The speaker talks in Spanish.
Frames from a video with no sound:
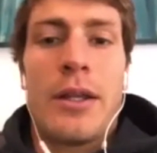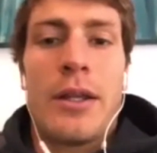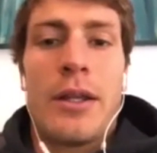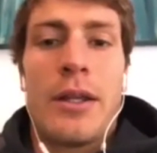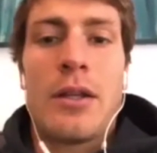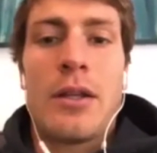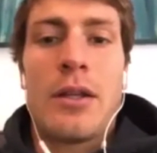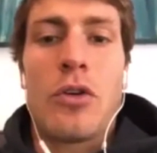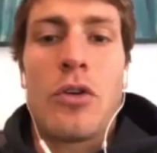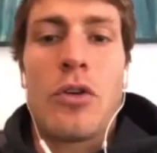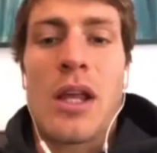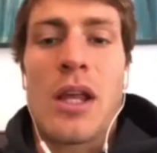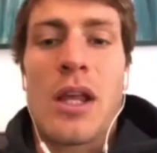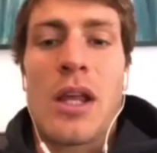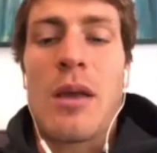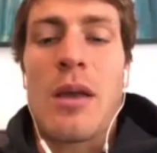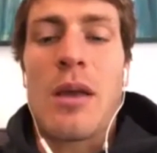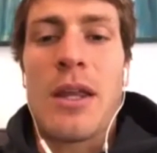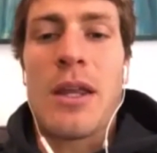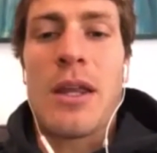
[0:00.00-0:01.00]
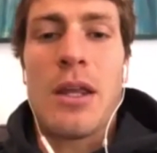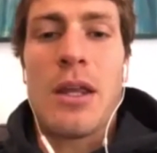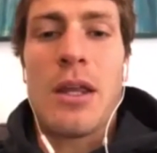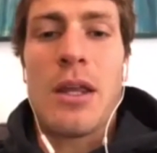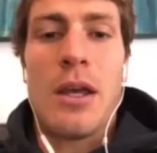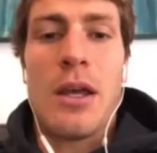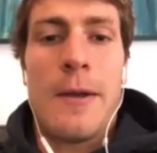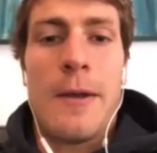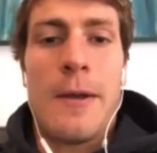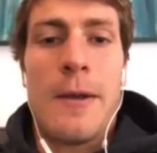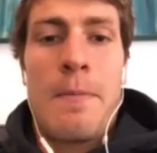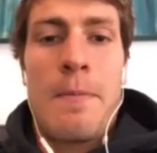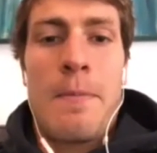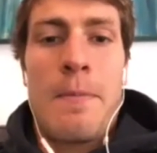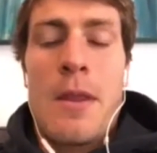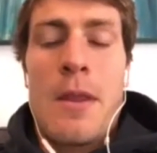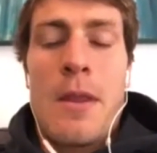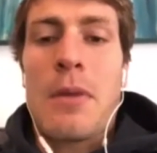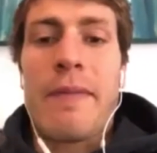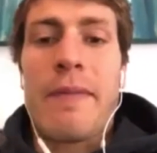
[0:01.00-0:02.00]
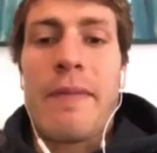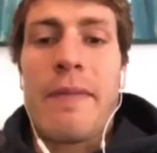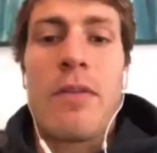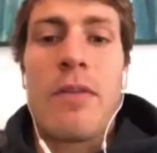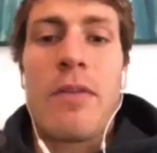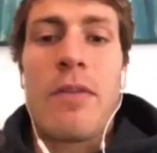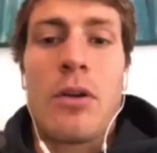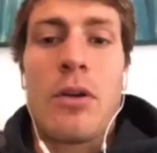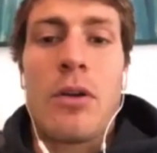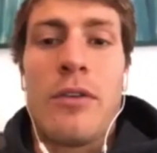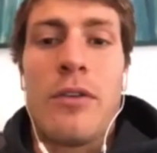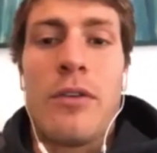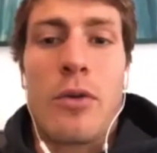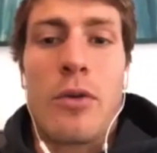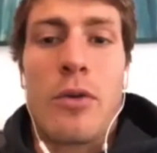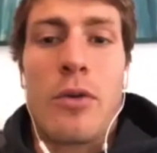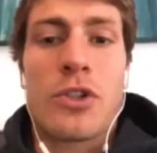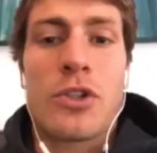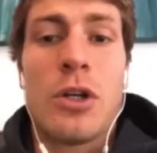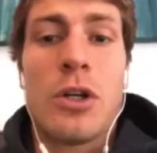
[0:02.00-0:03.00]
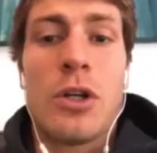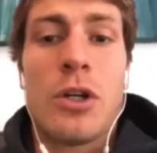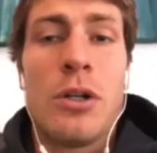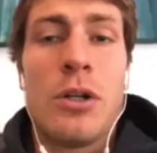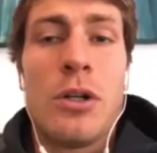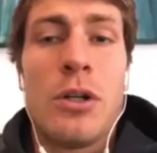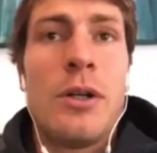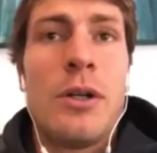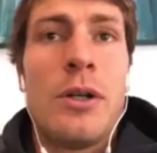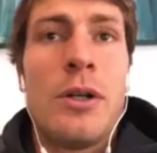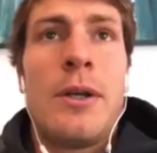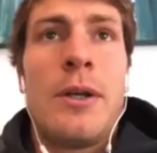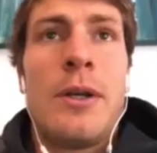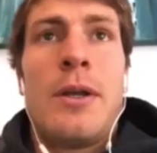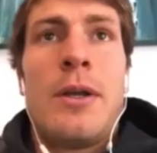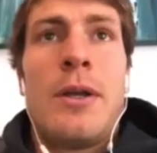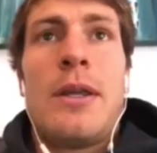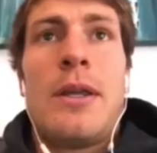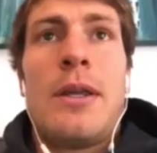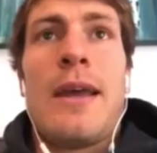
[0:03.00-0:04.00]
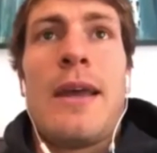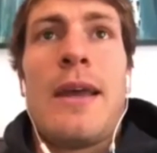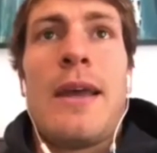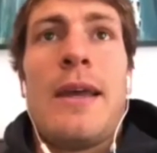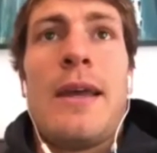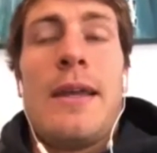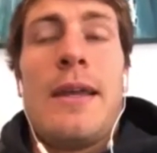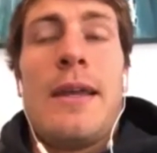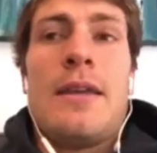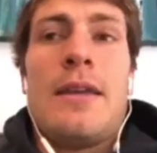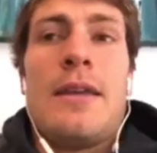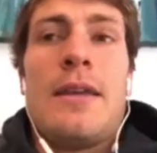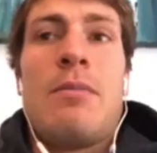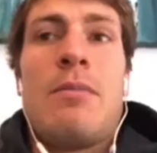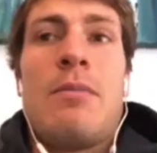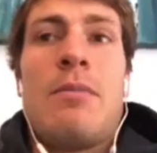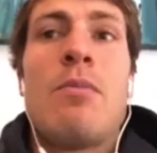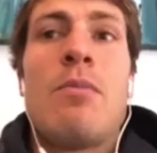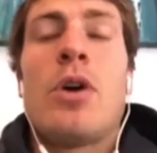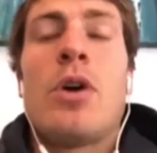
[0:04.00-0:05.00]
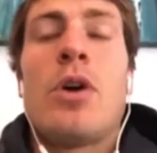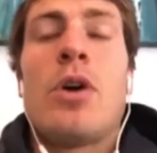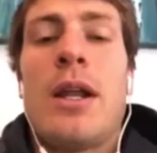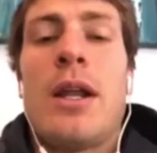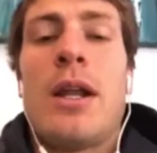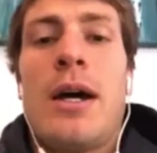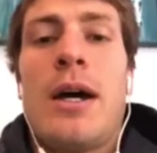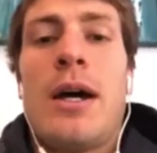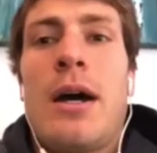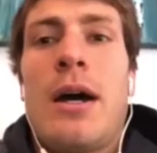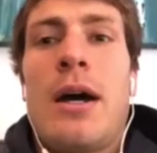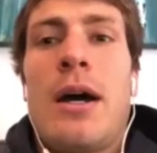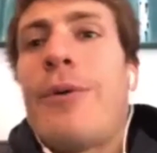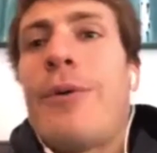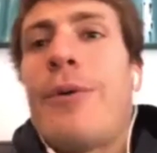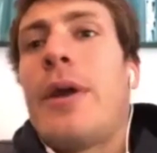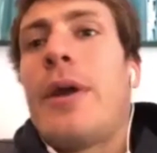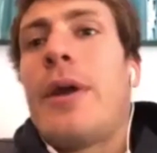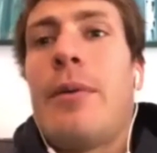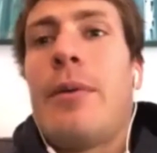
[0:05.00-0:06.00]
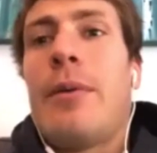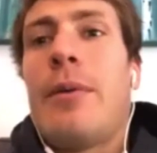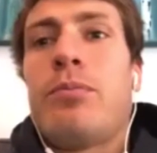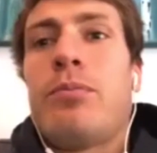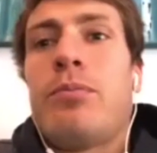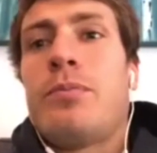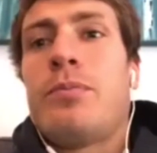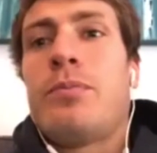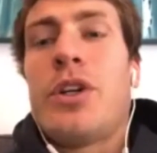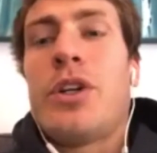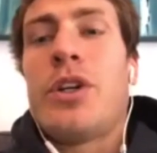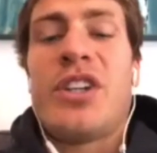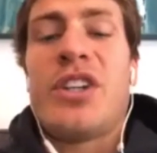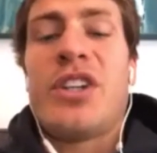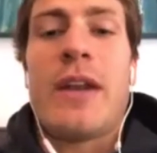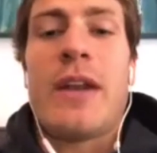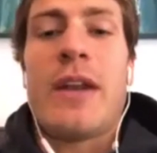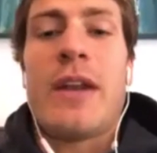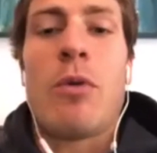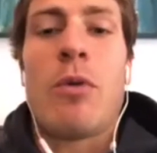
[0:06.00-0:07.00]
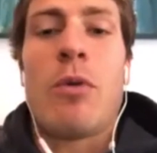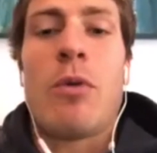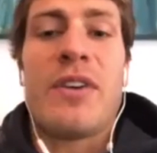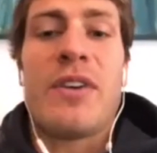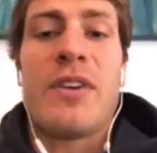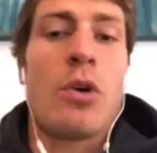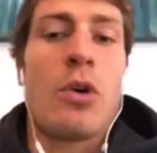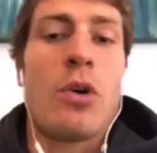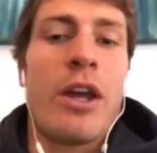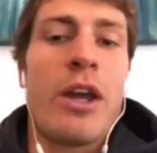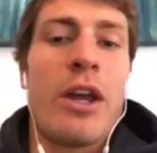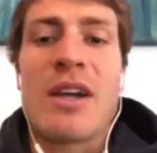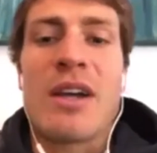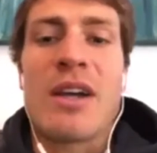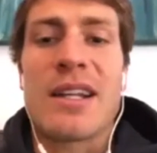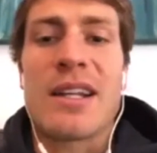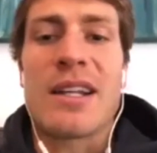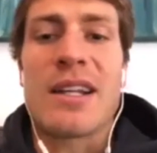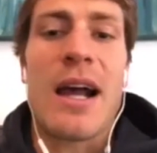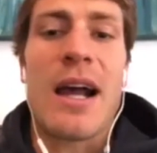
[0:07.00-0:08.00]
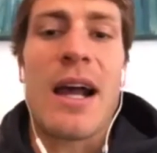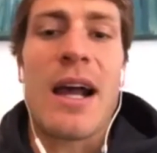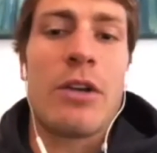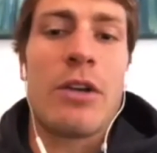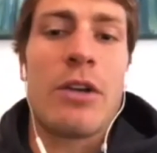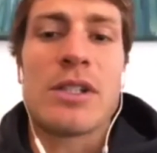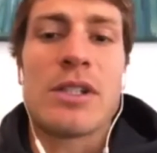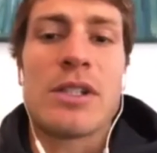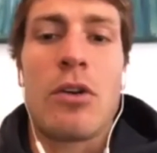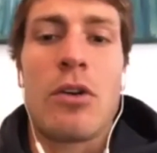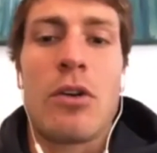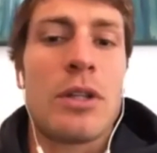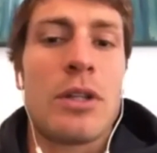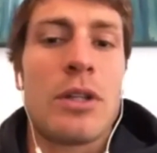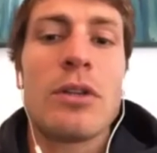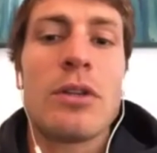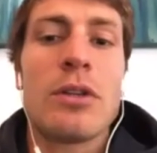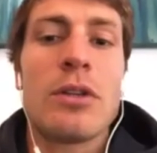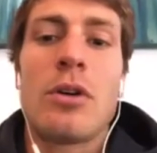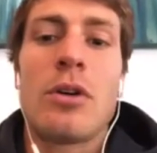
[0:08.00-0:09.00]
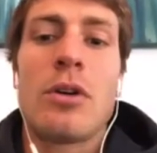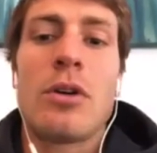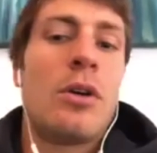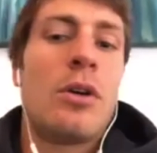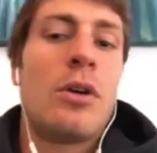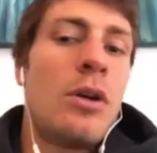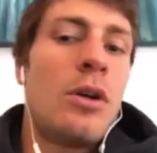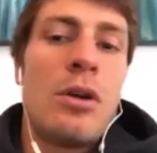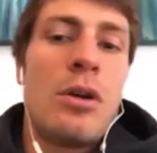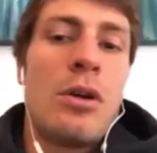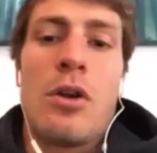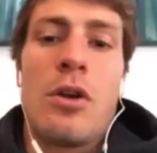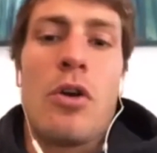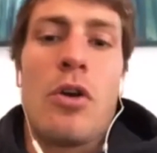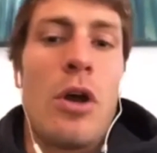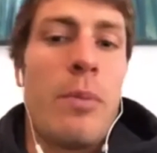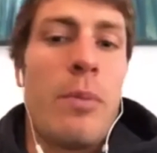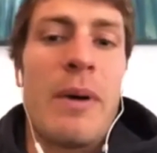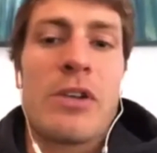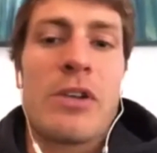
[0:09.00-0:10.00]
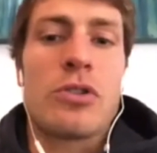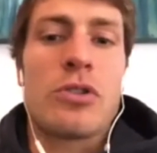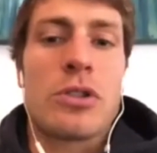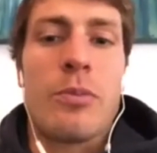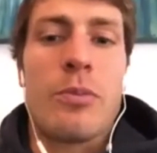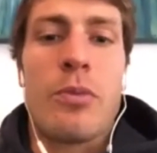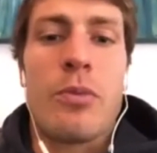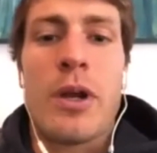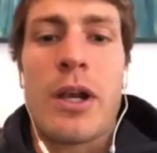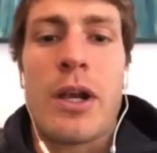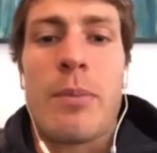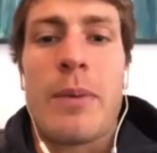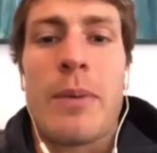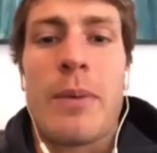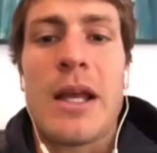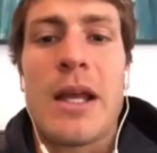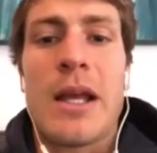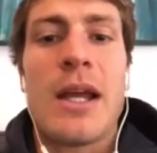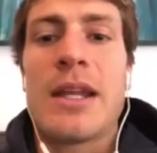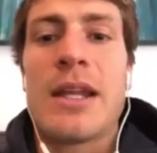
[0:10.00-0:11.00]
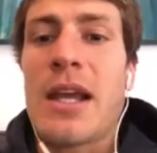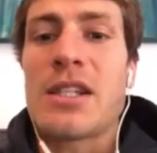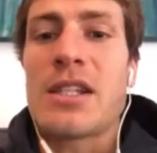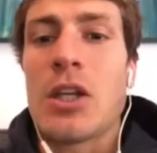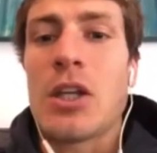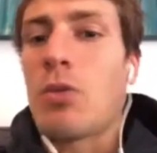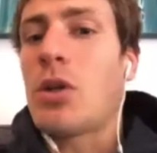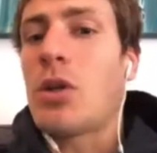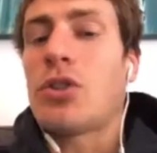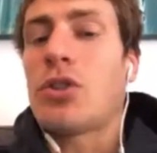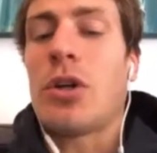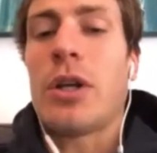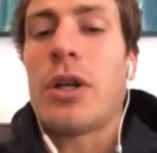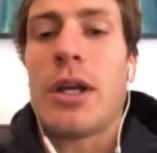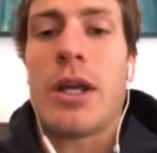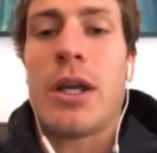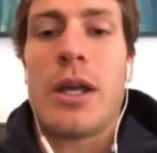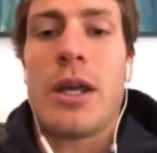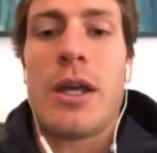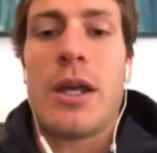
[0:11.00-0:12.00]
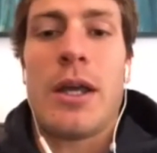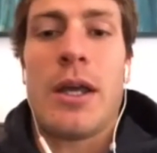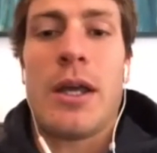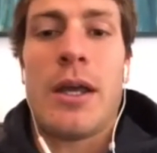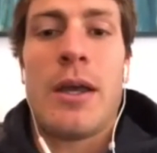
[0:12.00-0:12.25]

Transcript: constantemente mandándonos información y, mismo en la, aunque si entramos defensa, aunque no haya tackle, no haya contacto, los espacios se pueden respetar y hay situaciones que,